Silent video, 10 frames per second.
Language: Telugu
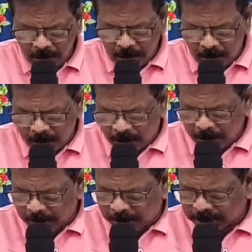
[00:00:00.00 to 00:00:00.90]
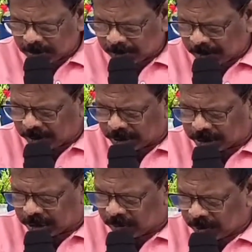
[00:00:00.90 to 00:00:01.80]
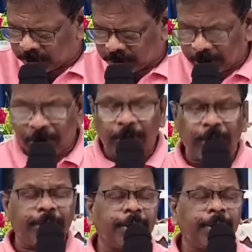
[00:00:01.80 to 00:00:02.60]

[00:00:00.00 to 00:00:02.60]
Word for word: జ్ఞానము సంపాదించిన వాడు ధన్యుడట